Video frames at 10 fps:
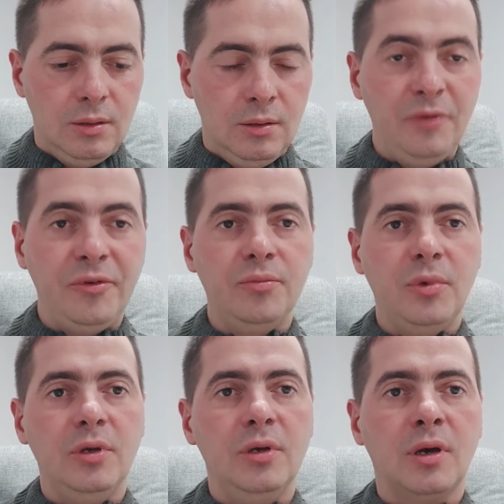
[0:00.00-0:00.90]
Nie wiem,
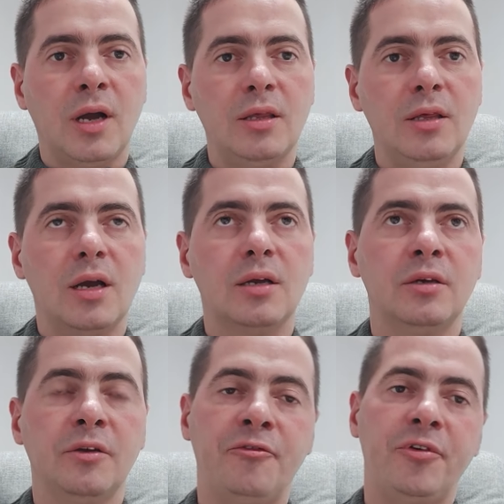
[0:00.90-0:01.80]
moi kochani,
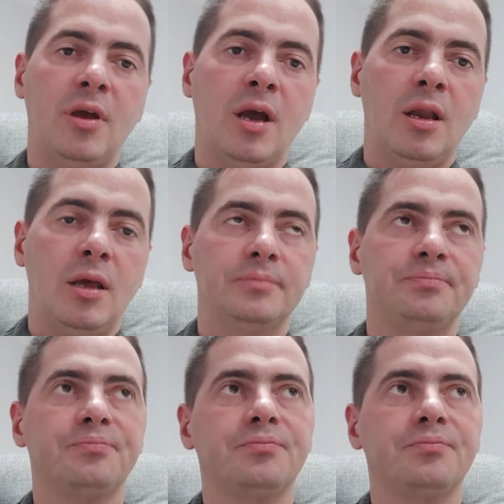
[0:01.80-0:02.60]
jak wy, ale